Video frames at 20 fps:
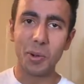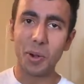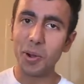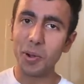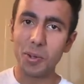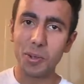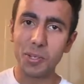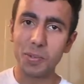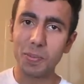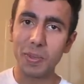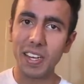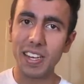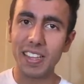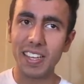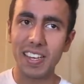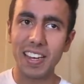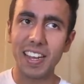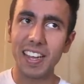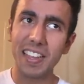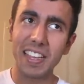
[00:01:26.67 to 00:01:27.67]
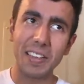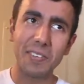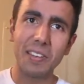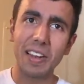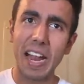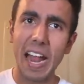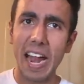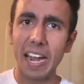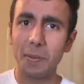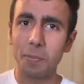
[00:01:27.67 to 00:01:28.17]
उन्होंने कुछ भी नहीं देना है दे
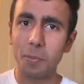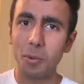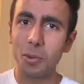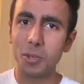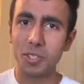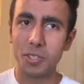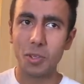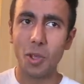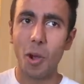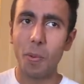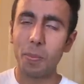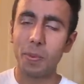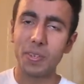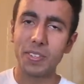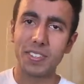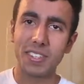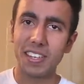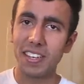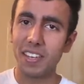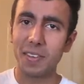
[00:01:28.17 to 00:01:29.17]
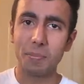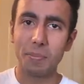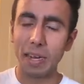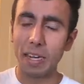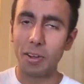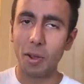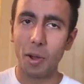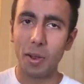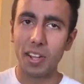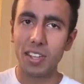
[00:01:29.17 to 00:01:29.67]
विल एट मोस्ट टॉपर्स नियर
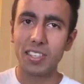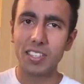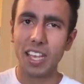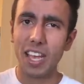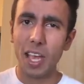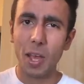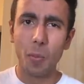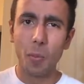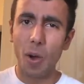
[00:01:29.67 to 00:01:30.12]
मैकडोनल्ड्स